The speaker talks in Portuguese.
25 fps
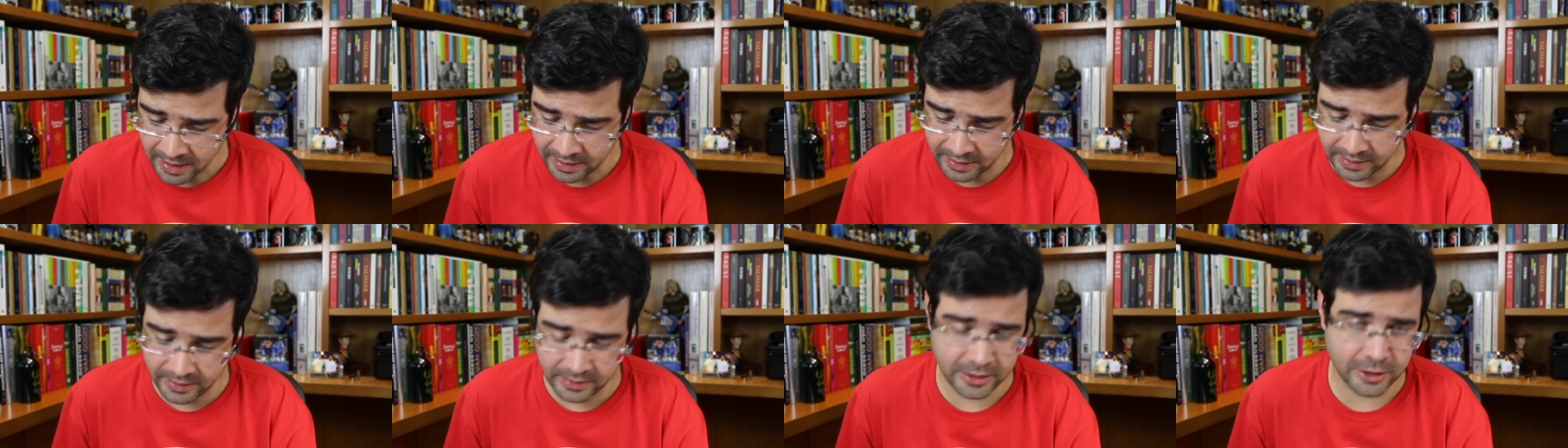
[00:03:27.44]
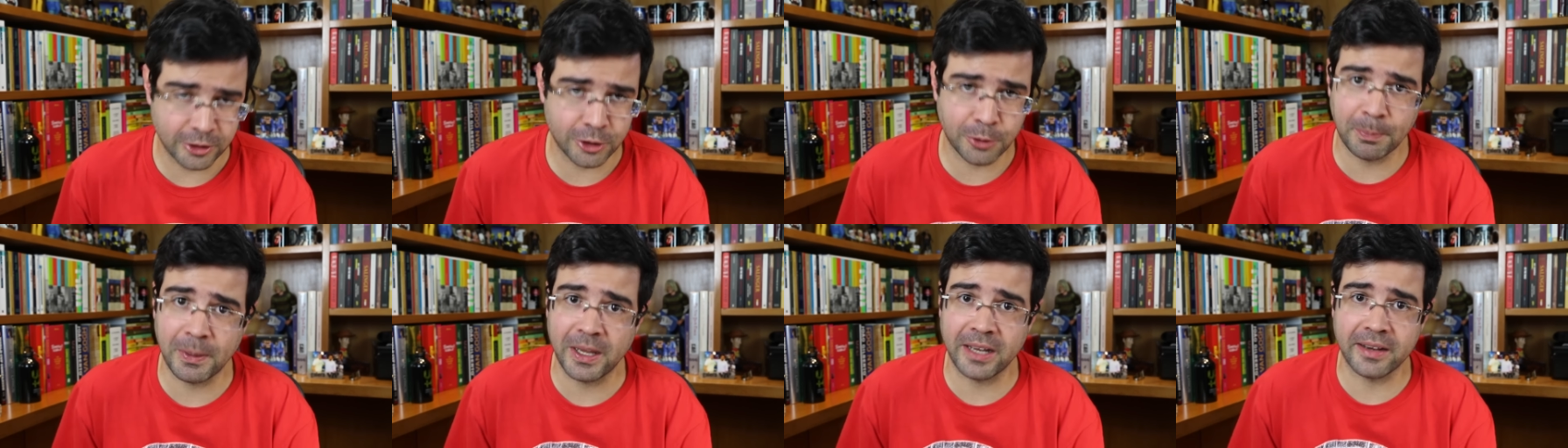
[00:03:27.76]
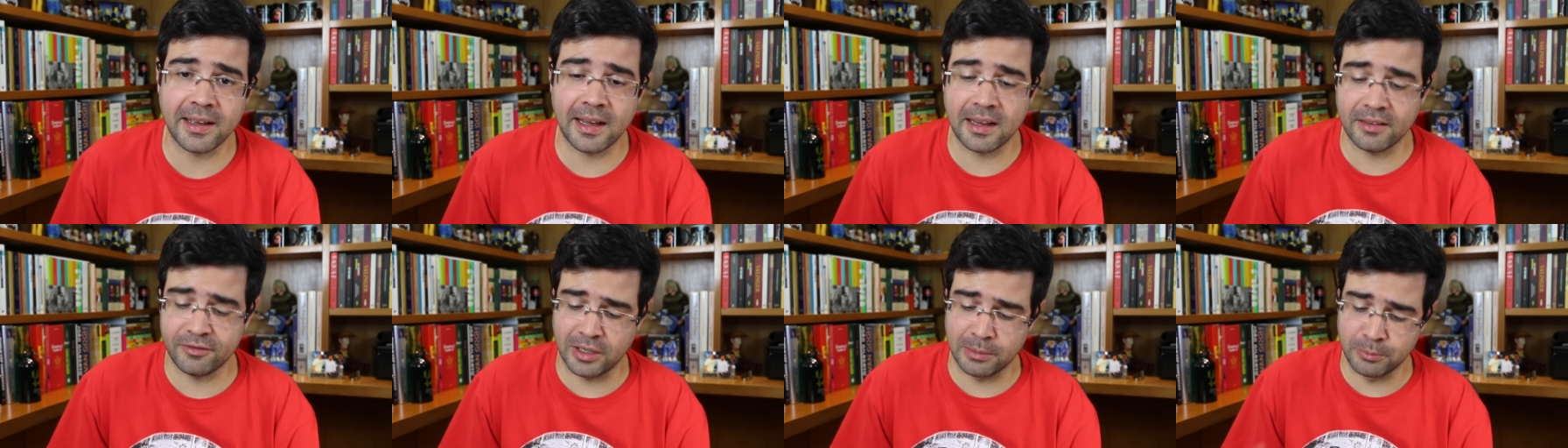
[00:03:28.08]
eles
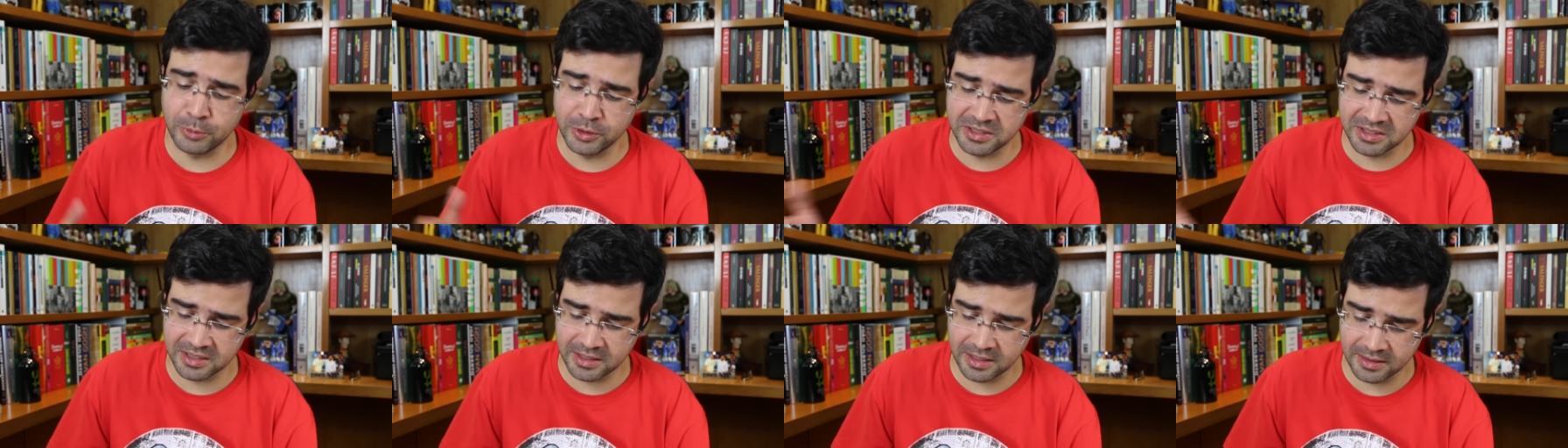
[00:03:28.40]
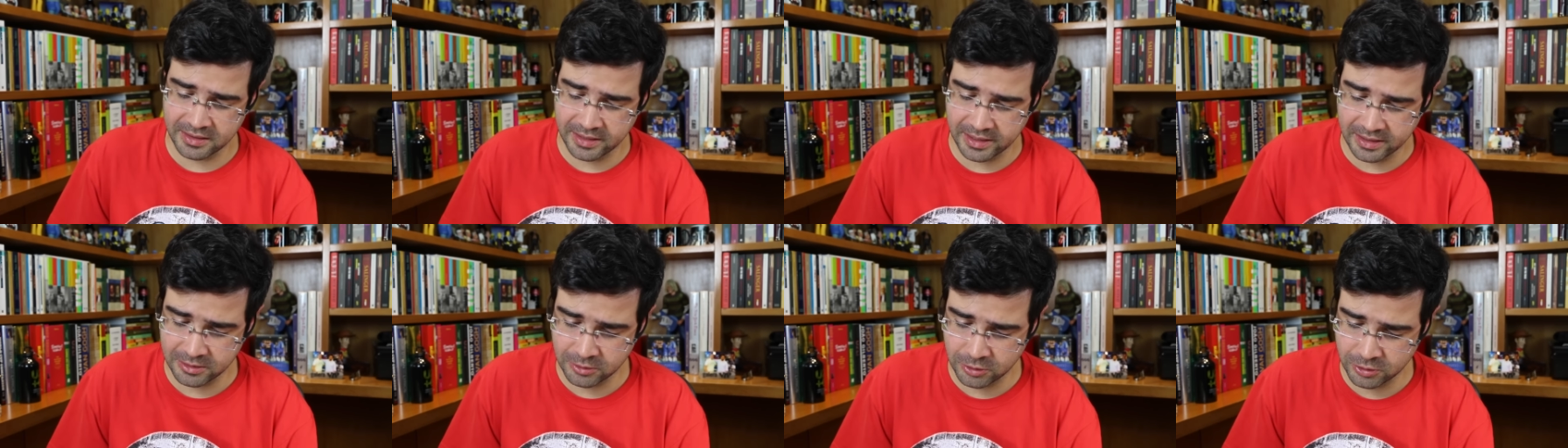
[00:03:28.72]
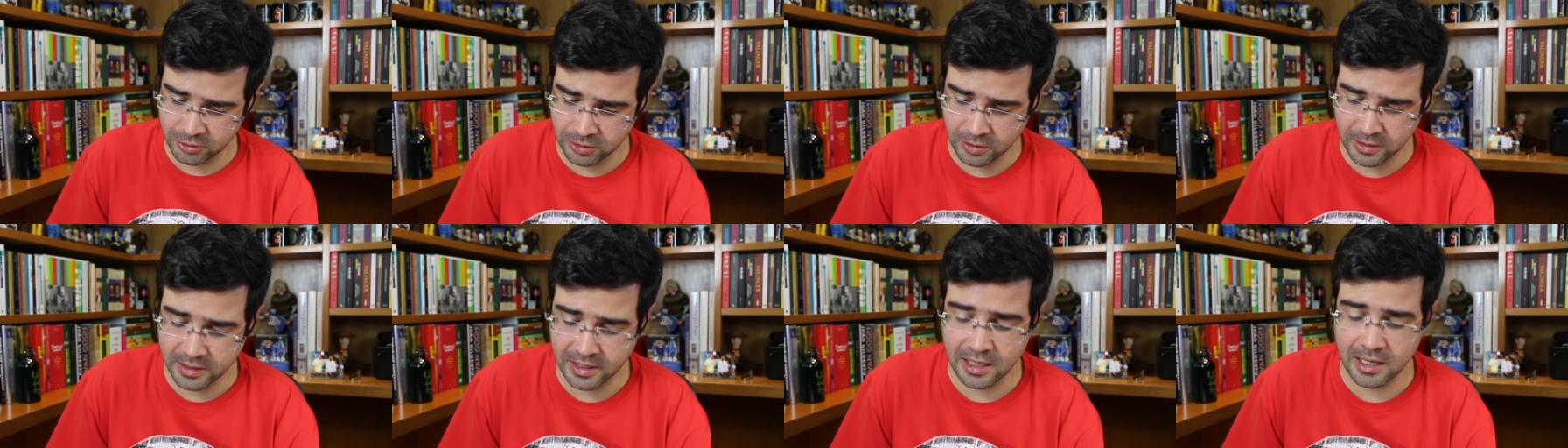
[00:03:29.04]
pegavam a música
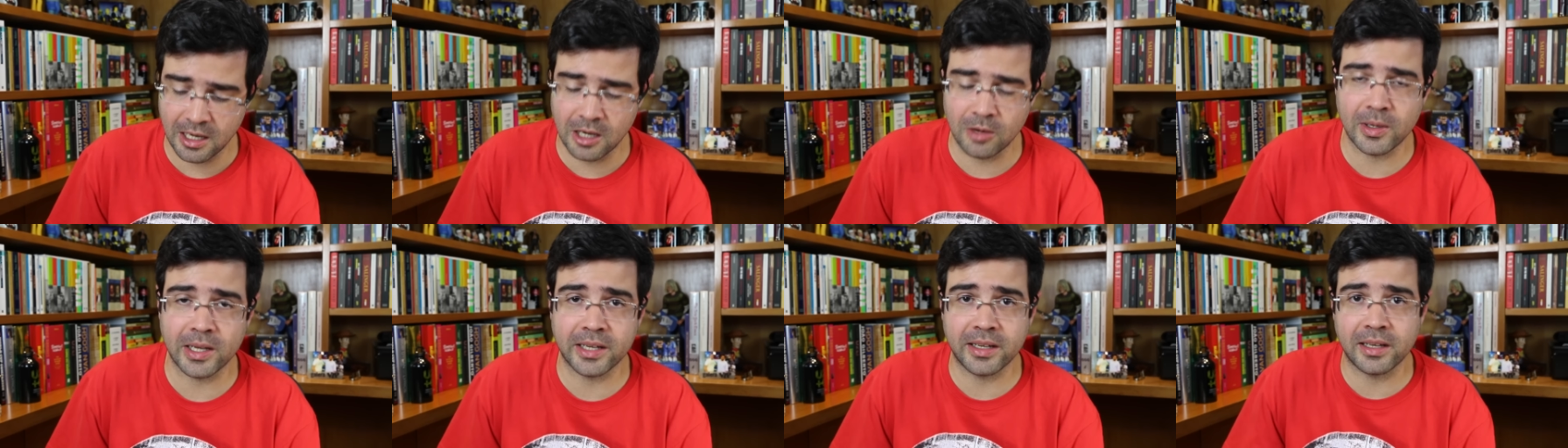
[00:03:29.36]
tradicional,